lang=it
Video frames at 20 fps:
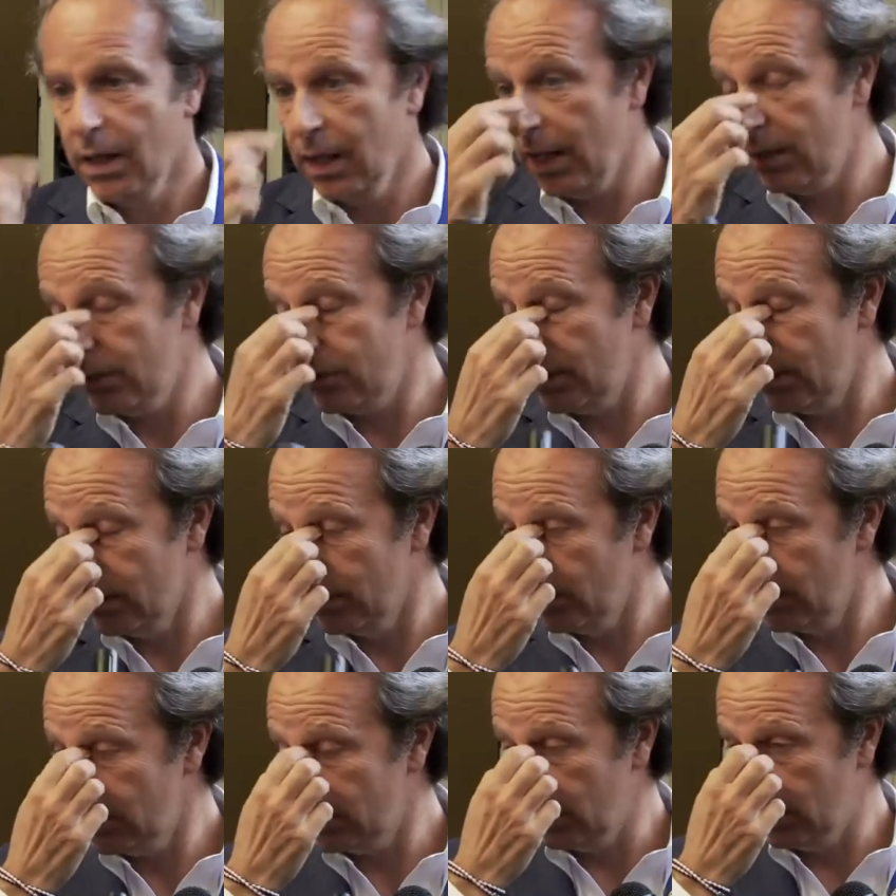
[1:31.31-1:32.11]
Eh sì,
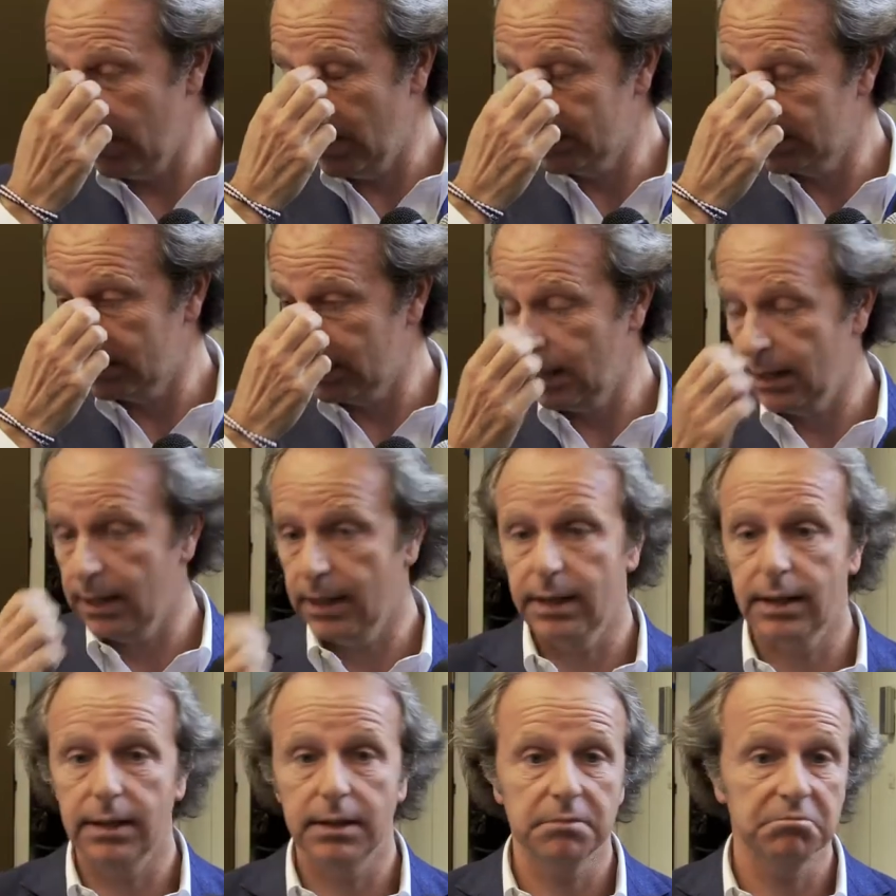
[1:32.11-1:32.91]
questa è
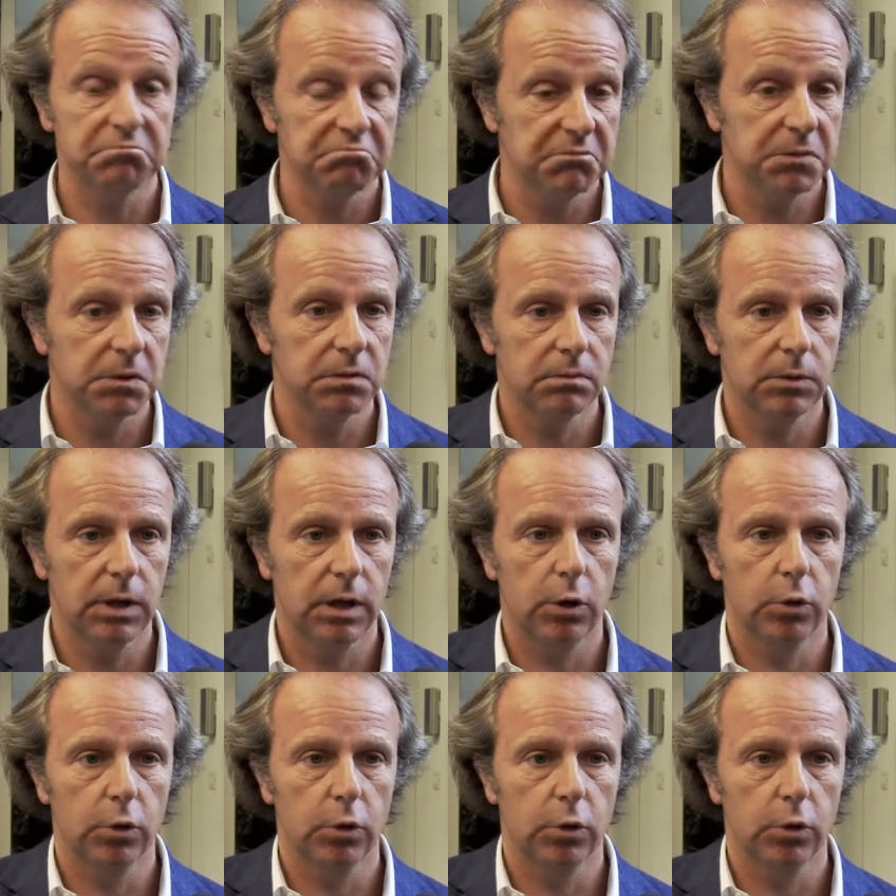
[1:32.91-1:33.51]
un'altra una